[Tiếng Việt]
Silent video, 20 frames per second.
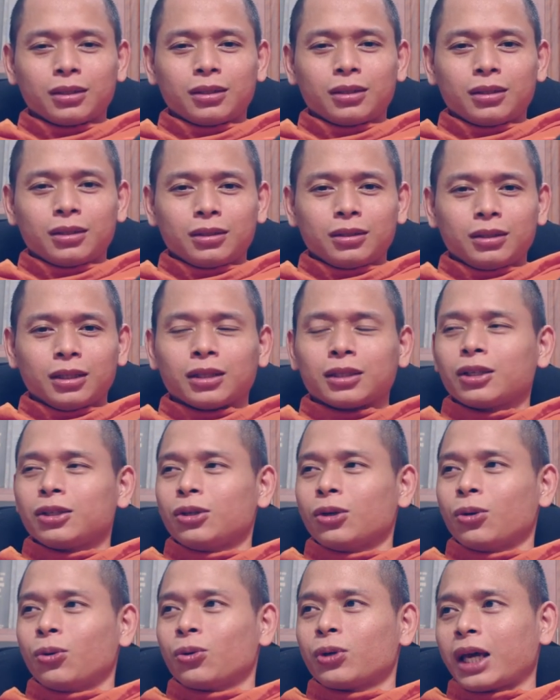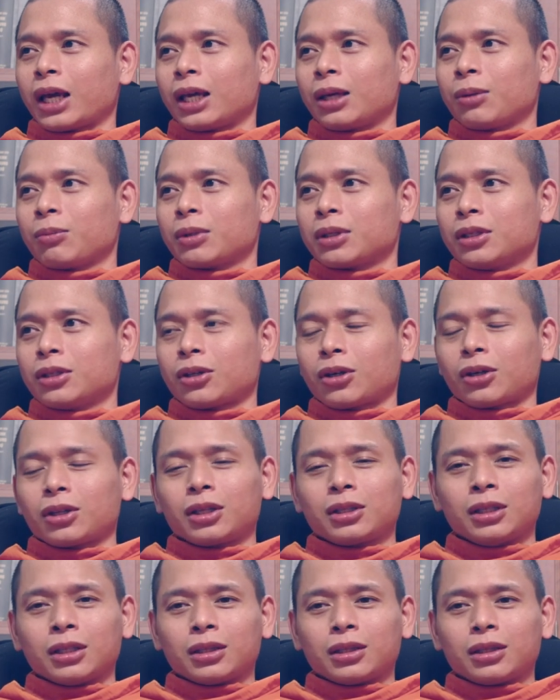dịch cái vụ này mà sư nói là
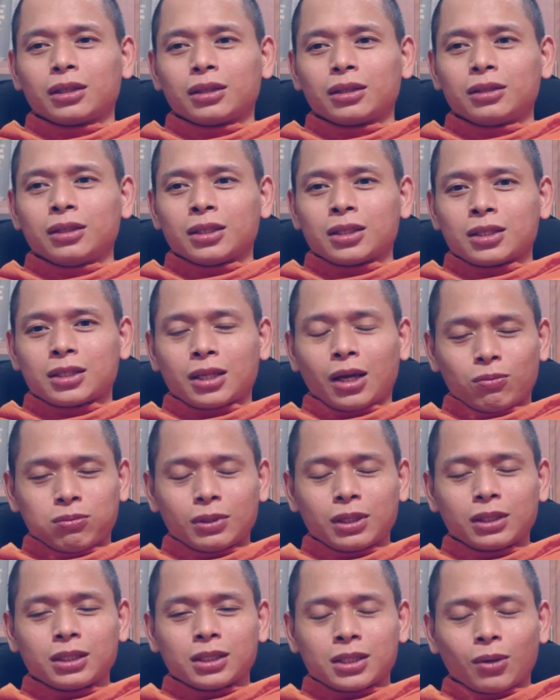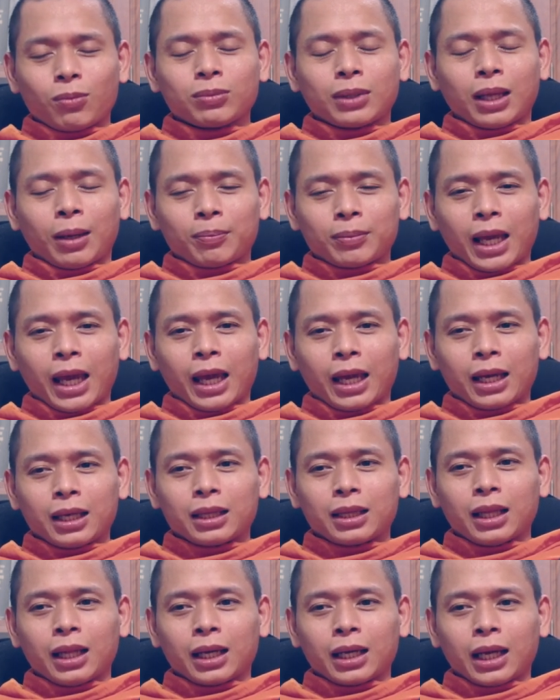dịch dịch xong nhưng dịch xong tam tạng
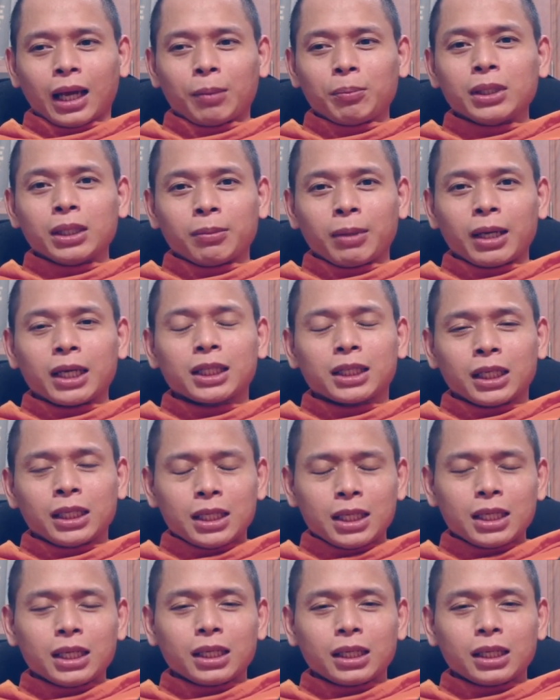là cả mười mấy tỷ